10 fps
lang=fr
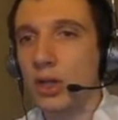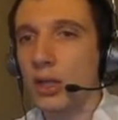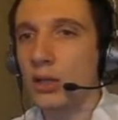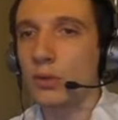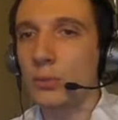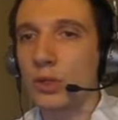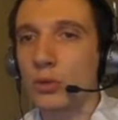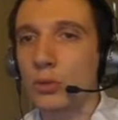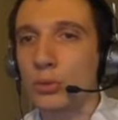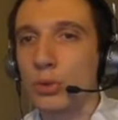et on voit bien
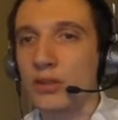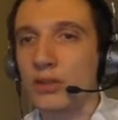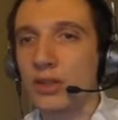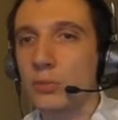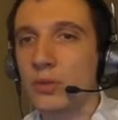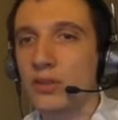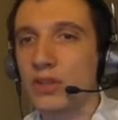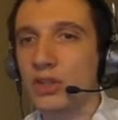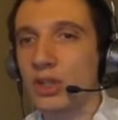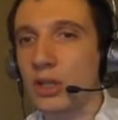qu'on peut accéder à notre
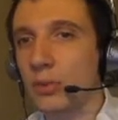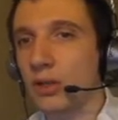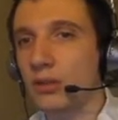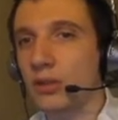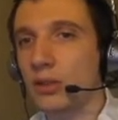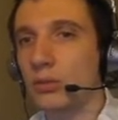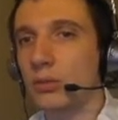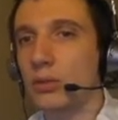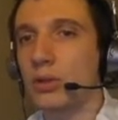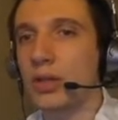messagerie à partir
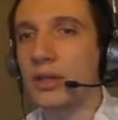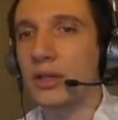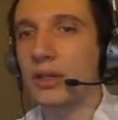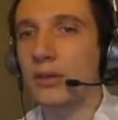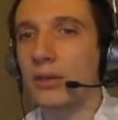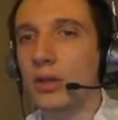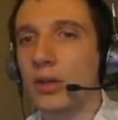de l'adresse